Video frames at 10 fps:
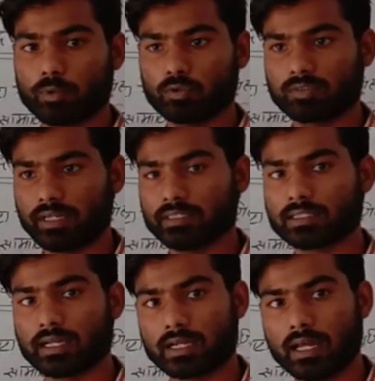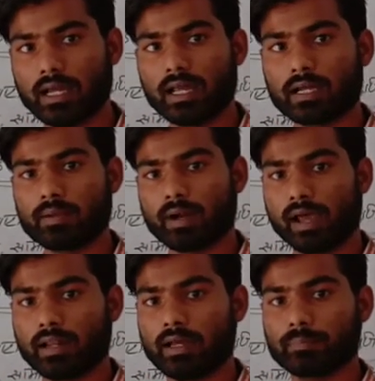प्रोत्साहित करना है आगे
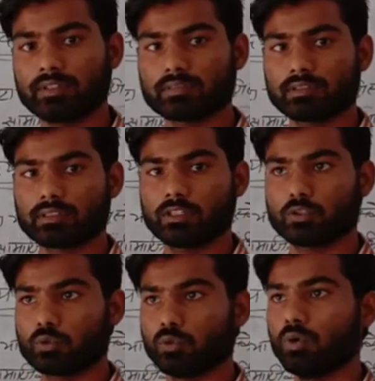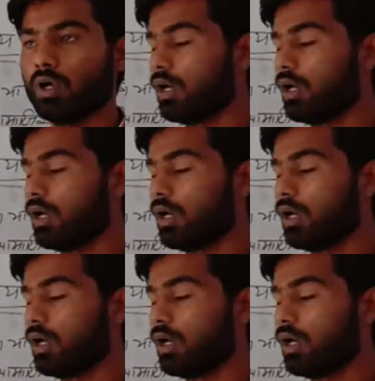बढ़ाना है अपनी संस्कृति को